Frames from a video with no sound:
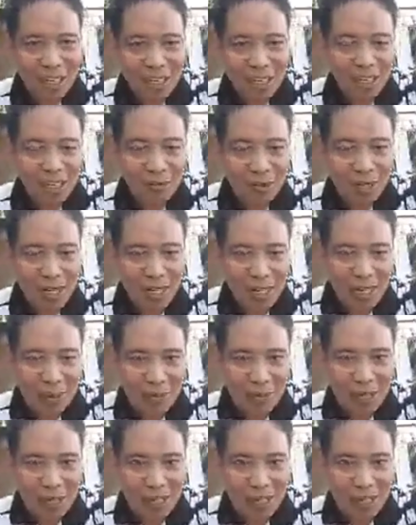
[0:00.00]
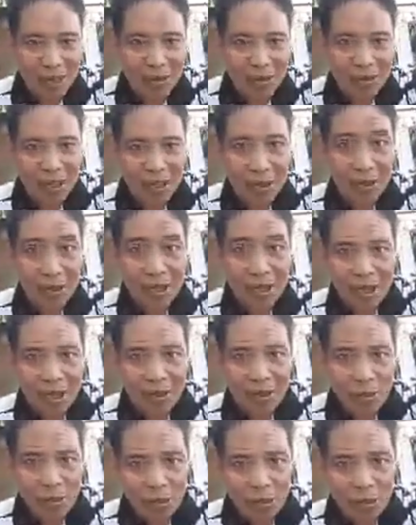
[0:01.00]
Ngayon, malalaman natin kung sino talaga ang
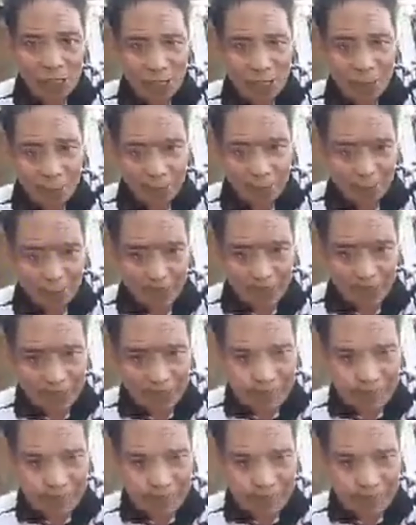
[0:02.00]
tunay na defender.